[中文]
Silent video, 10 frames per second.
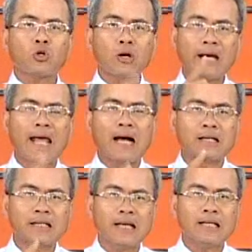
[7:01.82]
么叫做
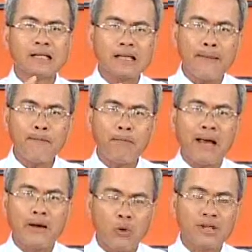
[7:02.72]
两千三
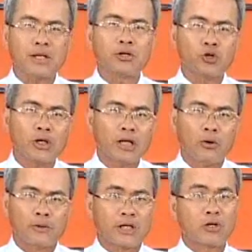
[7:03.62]
百万人决
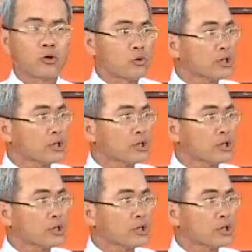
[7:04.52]
定我们的前途？